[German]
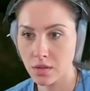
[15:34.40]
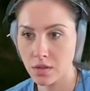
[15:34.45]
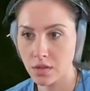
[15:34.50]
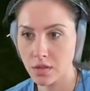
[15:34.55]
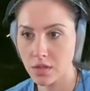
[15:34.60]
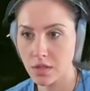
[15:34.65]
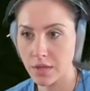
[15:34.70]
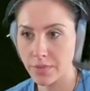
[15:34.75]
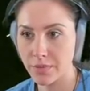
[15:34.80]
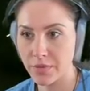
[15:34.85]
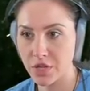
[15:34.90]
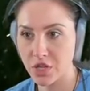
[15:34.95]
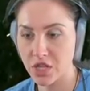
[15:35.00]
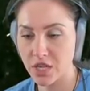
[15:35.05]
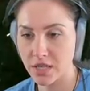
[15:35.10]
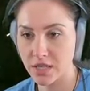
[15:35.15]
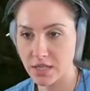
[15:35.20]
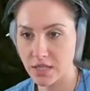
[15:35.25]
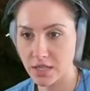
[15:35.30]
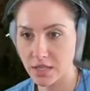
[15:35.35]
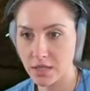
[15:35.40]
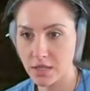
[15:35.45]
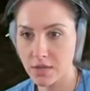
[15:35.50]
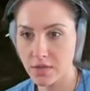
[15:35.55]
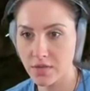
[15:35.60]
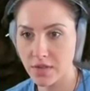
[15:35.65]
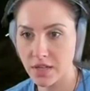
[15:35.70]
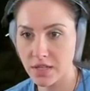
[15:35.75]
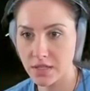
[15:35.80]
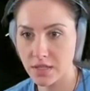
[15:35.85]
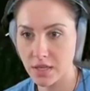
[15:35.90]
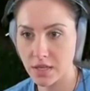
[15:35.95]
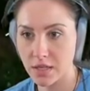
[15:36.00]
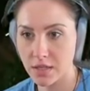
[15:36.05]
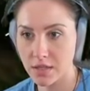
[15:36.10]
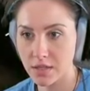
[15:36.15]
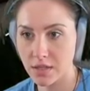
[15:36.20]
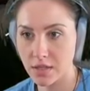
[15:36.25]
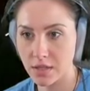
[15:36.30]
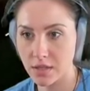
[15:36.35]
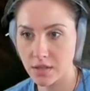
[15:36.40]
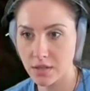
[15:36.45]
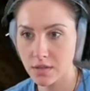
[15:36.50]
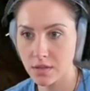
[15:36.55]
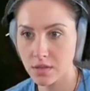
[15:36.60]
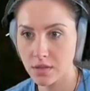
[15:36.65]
Ich glaube, der steckt da drin fest, kann das sein?